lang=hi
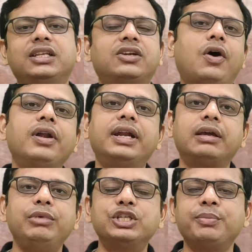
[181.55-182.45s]
अंदर कॉलर
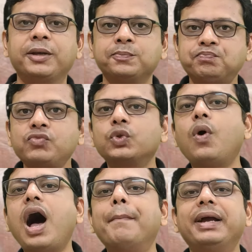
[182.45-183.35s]
के बीच में तो
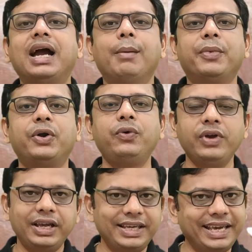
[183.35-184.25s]
आप एक काम करो
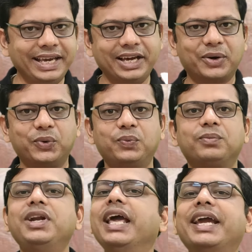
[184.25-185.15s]
यही करो
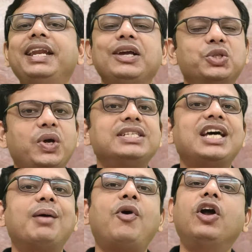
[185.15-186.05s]
लेकिन इसको
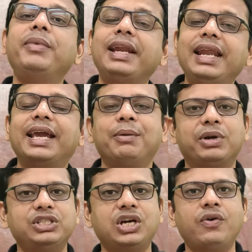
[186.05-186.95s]
एग्जाम हॉल में लेके
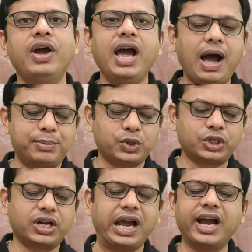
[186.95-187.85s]
मत जाओ आप छोटा
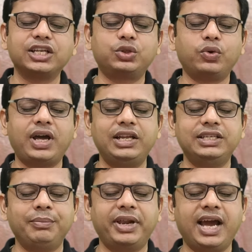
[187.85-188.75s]
छोटा कागज टुकड़ा
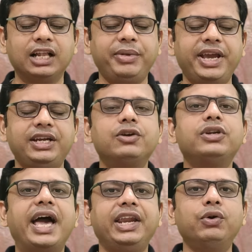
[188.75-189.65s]
लीजिए मेरे हाथ में एक
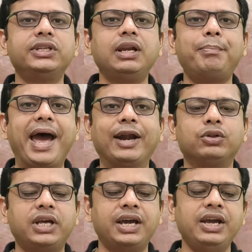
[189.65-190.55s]
डायरी होती है ना पैड
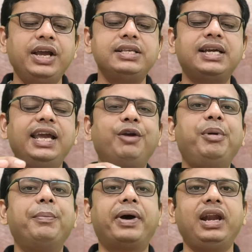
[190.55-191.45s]
होता है इसका एक
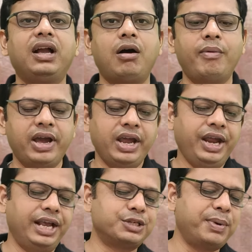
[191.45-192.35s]
पेपर लिखा हुआ
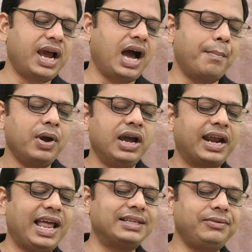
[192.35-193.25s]
है इसमें आप
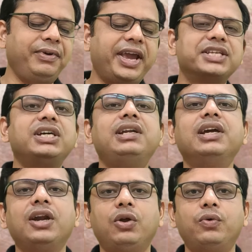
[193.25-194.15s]
क्लासिफिकेशन
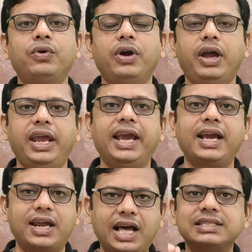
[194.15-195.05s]
लिख लो
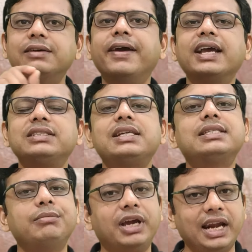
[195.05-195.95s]
एक क्लासिफिकेशन
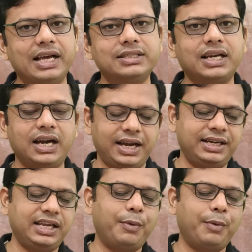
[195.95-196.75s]
किसी भी क्लास का एंटी